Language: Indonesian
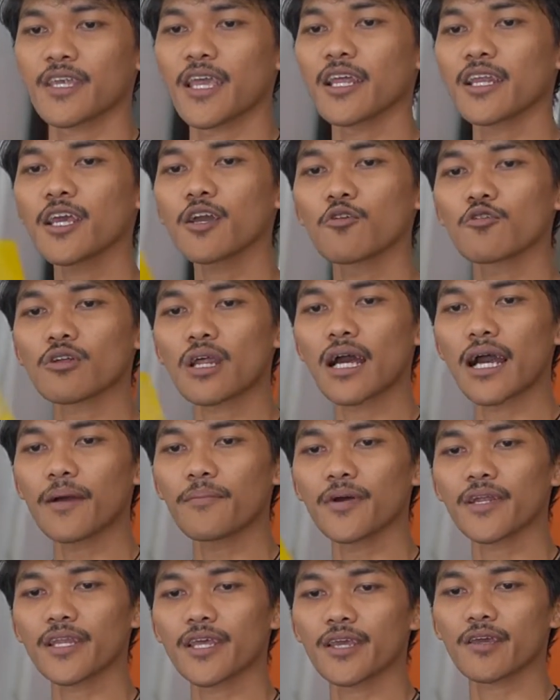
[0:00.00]
ini kurang
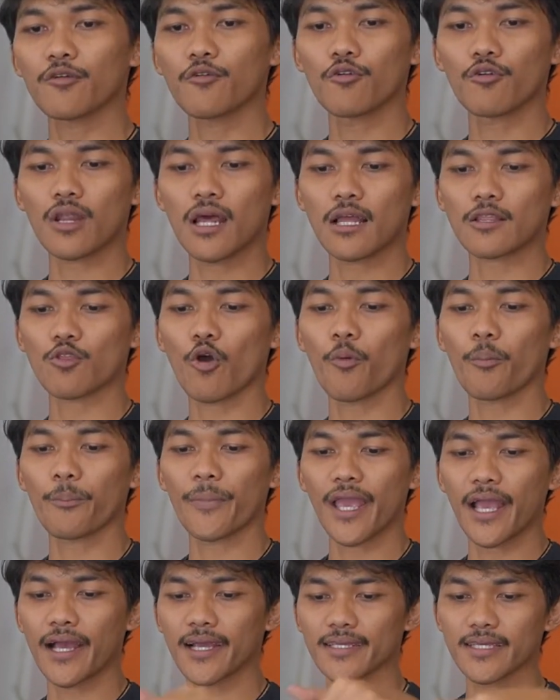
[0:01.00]
apa nih kurang
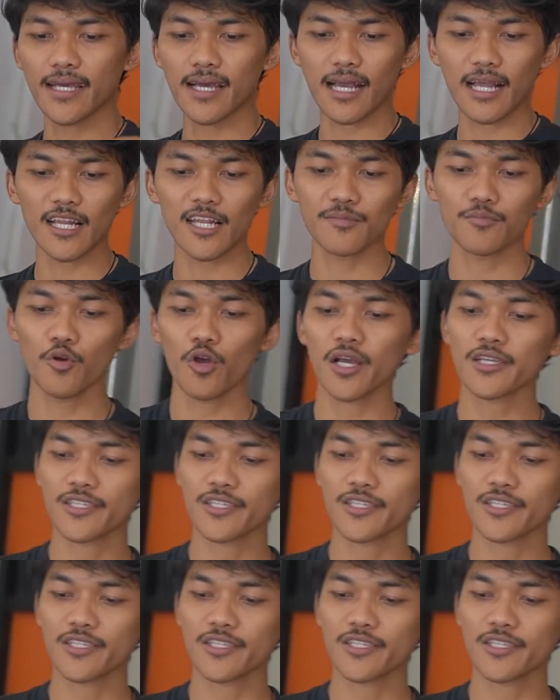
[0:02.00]
topping aja kalian mau